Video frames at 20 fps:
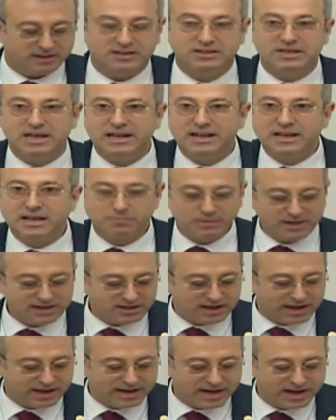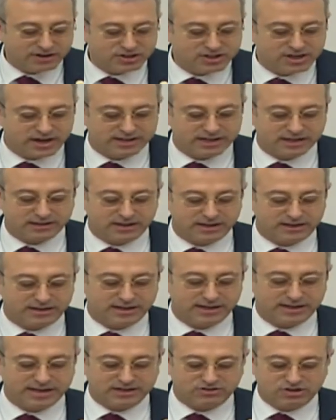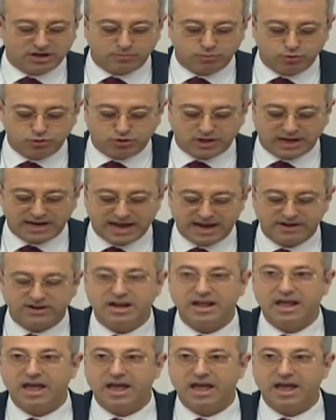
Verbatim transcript: Yenilebilir enerji kaynaklarına geçen bu ülkeler